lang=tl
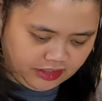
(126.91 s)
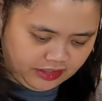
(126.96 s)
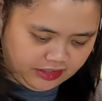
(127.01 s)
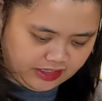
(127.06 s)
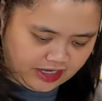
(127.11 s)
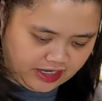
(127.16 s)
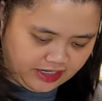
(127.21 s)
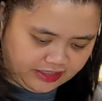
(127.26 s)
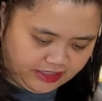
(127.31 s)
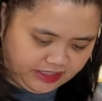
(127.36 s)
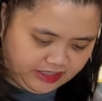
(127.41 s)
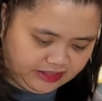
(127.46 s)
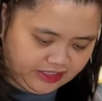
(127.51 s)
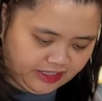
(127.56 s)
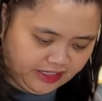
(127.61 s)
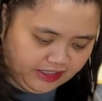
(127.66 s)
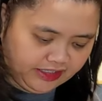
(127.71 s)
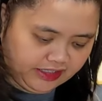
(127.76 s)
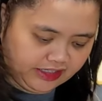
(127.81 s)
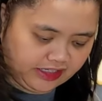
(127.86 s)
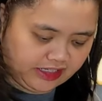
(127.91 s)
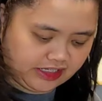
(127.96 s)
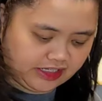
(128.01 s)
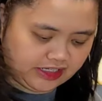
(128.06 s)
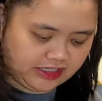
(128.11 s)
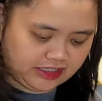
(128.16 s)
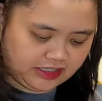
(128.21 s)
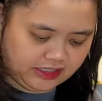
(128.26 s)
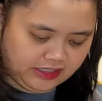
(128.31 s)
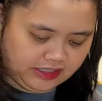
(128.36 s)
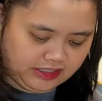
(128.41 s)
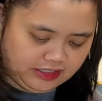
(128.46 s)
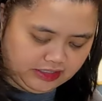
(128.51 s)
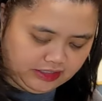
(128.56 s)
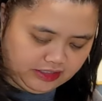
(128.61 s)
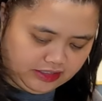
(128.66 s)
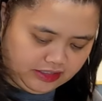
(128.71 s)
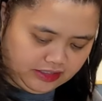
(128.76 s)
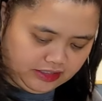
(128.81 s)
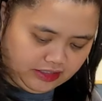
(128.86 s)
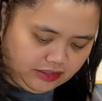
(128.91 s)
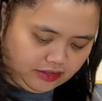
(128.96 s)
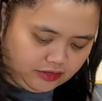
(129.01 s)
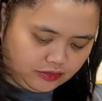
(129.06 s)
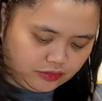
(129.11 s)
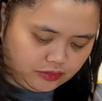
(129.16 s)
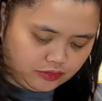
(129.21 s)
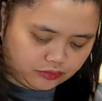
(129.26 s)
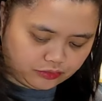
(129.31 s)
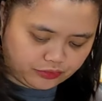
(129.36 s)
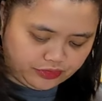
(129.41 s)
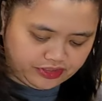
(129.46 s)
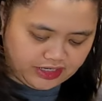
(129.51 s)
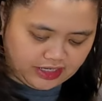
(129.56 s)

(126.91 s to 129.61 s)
Yan. And then, i lulutuin